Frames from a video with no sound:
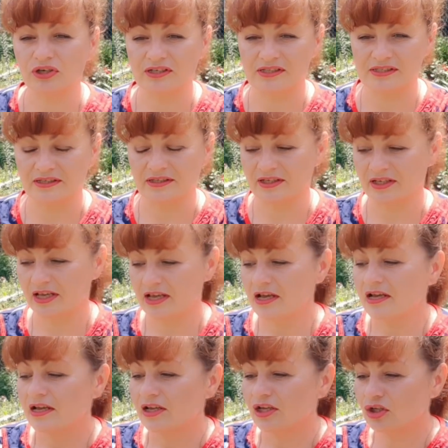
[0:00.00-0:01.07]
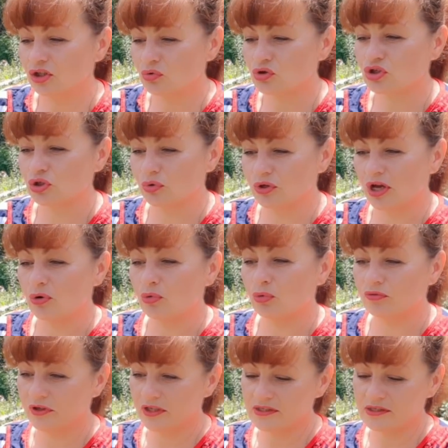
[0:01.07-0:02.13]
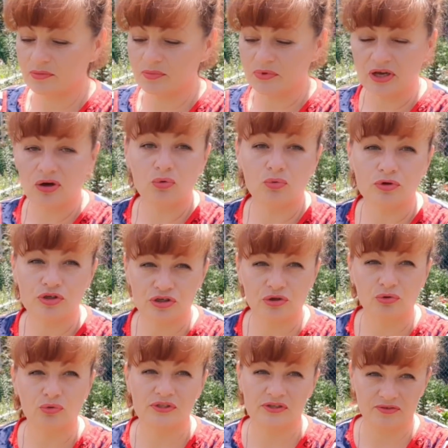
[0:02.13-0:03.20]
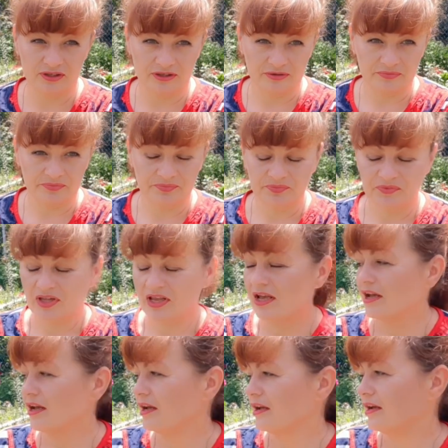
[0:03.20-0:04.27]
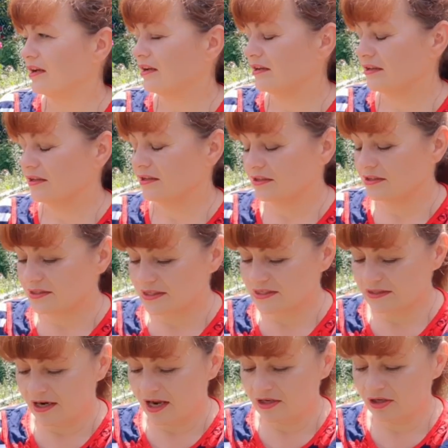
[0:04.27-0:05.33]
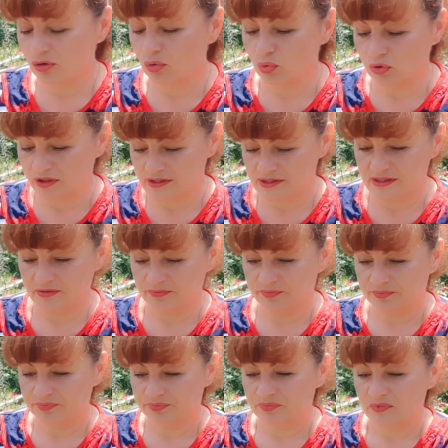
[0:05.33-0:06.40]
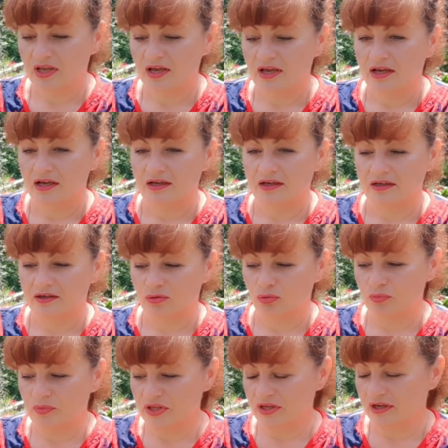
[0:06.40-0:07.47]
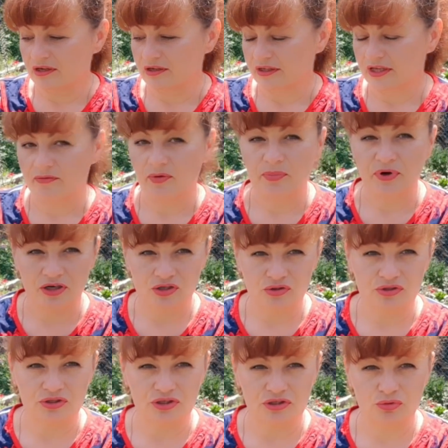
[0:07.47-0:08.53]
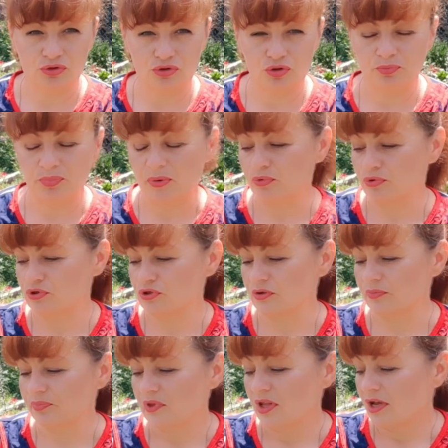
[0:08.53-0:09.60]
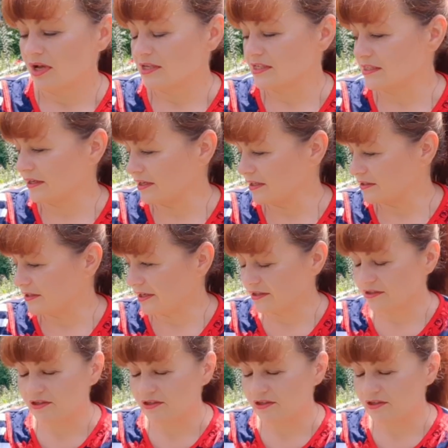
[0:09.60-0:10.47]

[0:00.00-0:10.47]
растений. И то, что я увидела, меня очень удивило. Э, со стороны улицы э, у меня, я вам покажу сейчас чуть попозже, стоит ряд